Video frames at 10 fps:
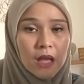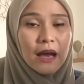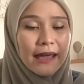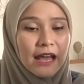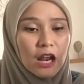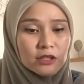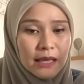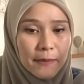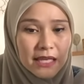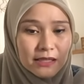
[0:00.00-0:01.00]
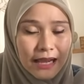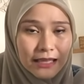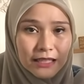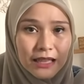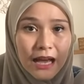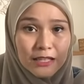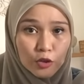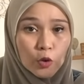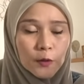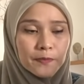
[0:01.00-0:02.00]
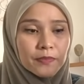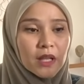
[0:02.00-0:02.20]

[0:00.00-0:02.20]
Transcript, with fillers: karena kalau sampai istirahat kita nggak cukup